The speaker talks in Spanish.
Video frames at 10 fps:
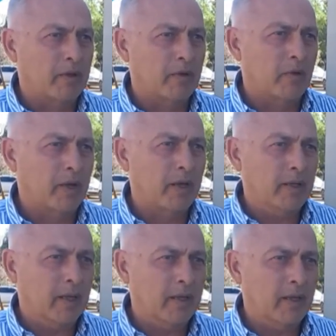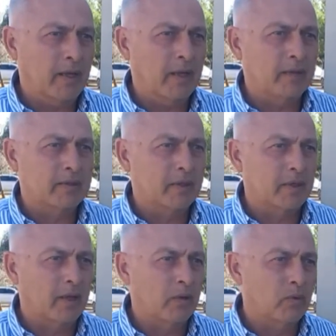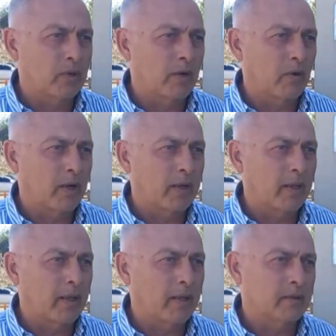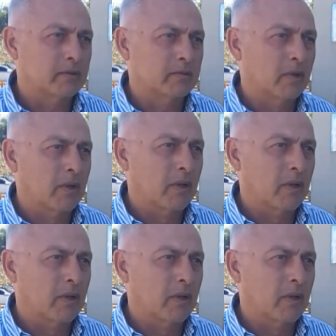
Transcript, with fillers: a donde no hay talleres en algunas localidades.